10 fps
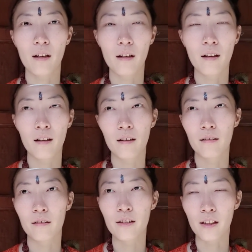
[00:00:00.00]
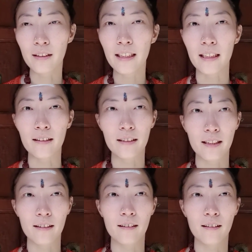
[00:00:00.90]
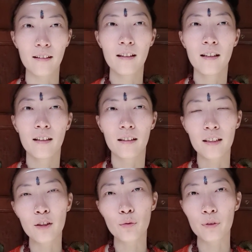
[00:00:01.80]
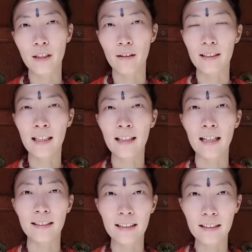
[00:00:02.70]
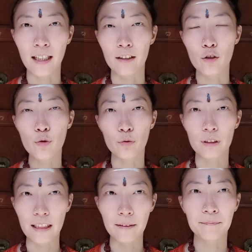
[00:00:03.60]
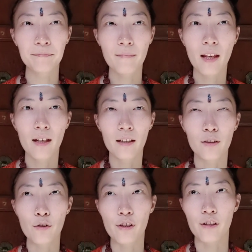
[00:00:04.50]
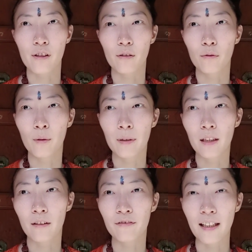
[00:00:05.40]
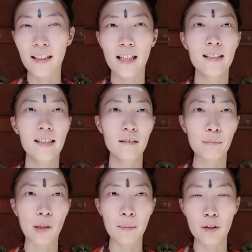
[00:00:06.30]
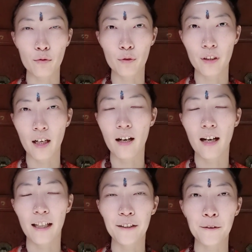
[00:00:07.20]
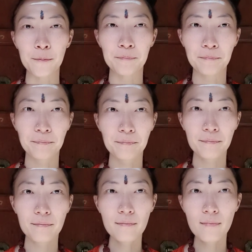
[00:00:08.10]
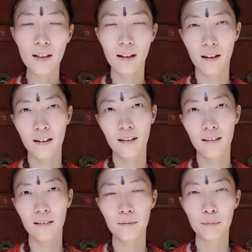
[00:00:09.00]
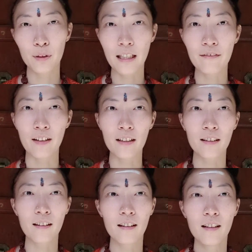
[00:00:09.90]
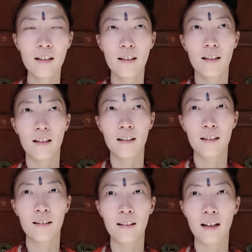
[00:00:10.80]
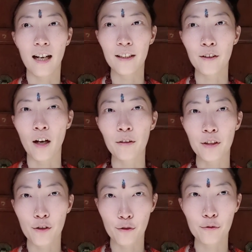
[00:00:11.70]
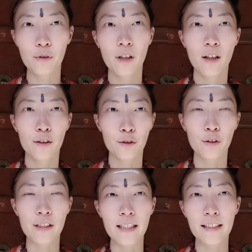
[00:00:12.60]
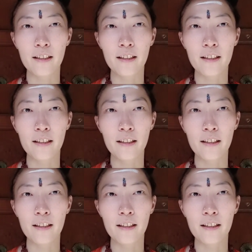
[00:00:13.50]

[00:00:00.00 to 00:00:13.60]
呃，整理的这个印度教三大经典的注解，就是我们的梵天经 （Brahmasutra），还有。”嗯，我家梵歌，嗯，还有奥义书，所有的这些